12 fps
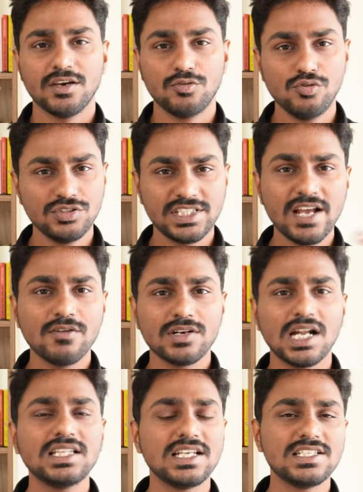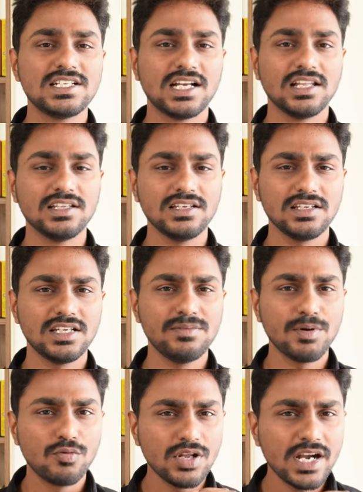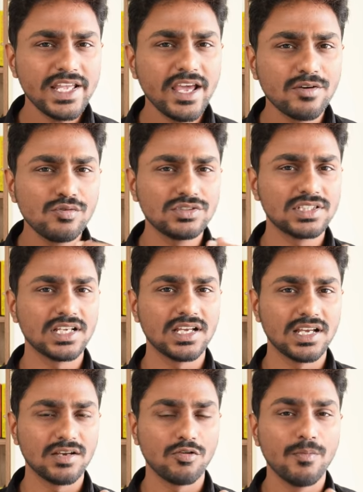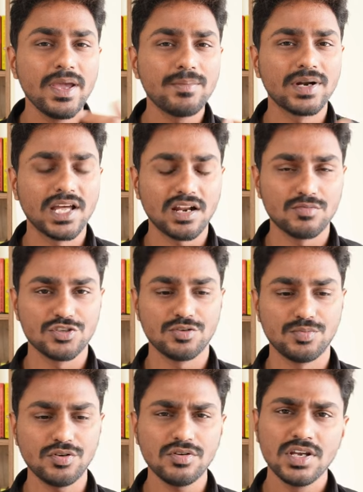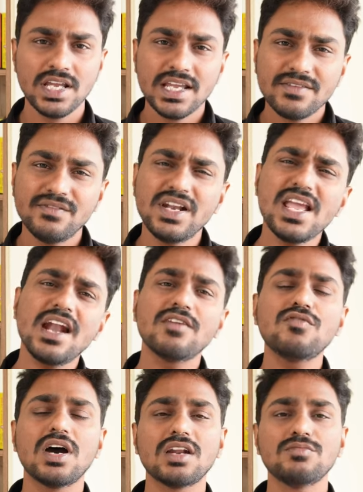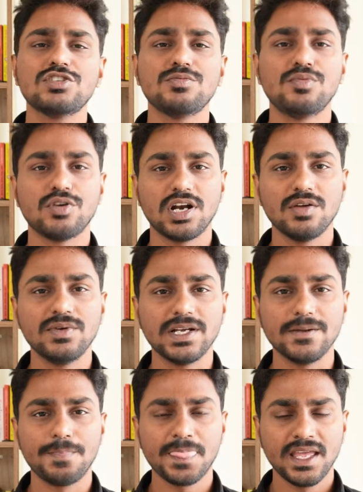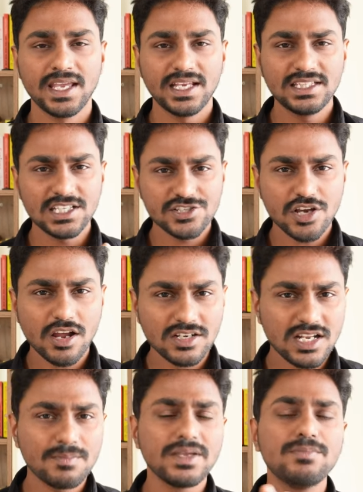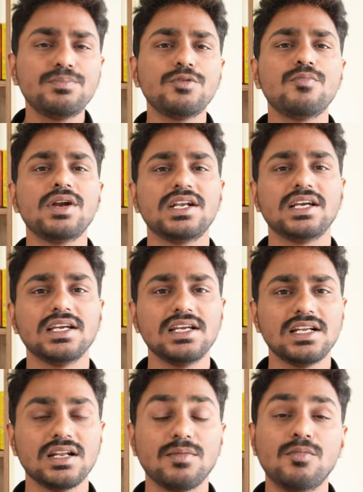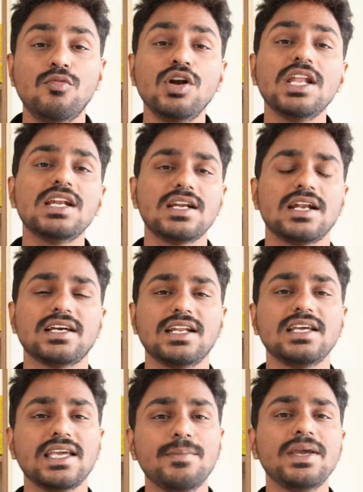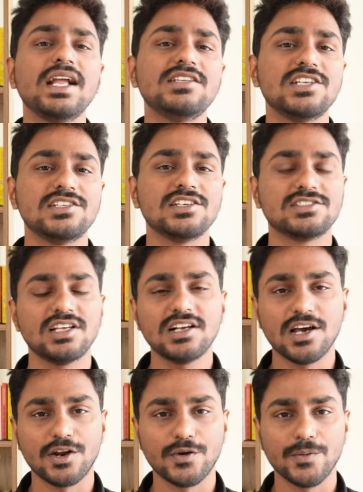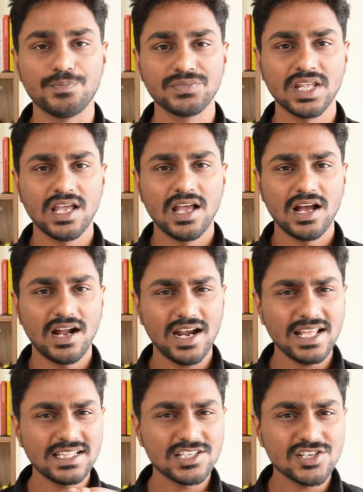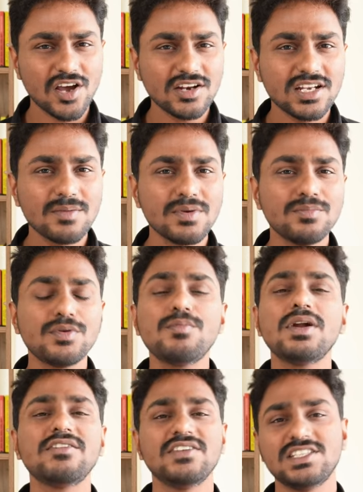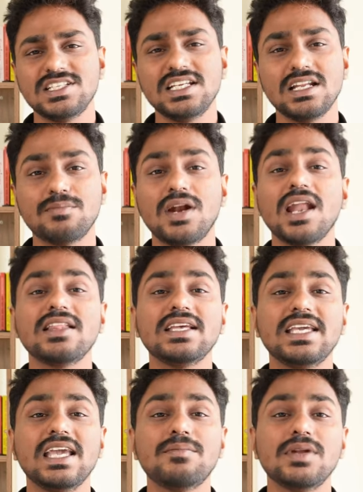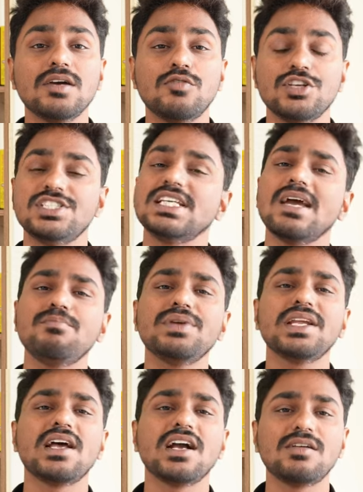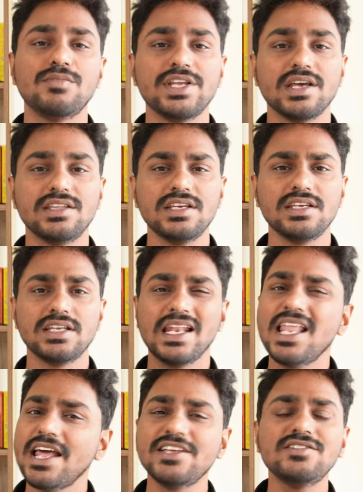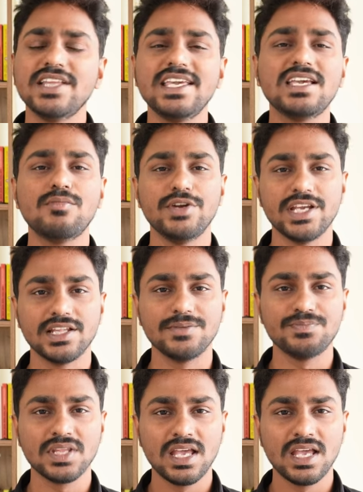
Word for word: ரூல்ஸே அவ்வளோ நாள் தெரிஞ்சிருக்காது இப்போ உடனடியாக ரூல்ஸை ஒபே பண்ண ஆரம்பிச்சிருப்போம் விளையாடவும் ஆரம்பிச்சிருப்போம் ஓரளவுக்கு இந்த ஷார்ட் டேர்ம் இம்ப்ரூவ்மெண்ட்டுக்கு நம்ம மூளையில் நடக்கிற கெமிக்கல் சேஞ்சஸ் தான் காரணம் ஆனால் இந்த ஷார்ட் டைம் இம்ப்ரூவ்மெண்ட் வச்சு நம்மளால் அந்த கேமில் ஒரு சாம்பியன் ஆக முடியாது எல்லாரையும் ஜெயிக்க முடியாது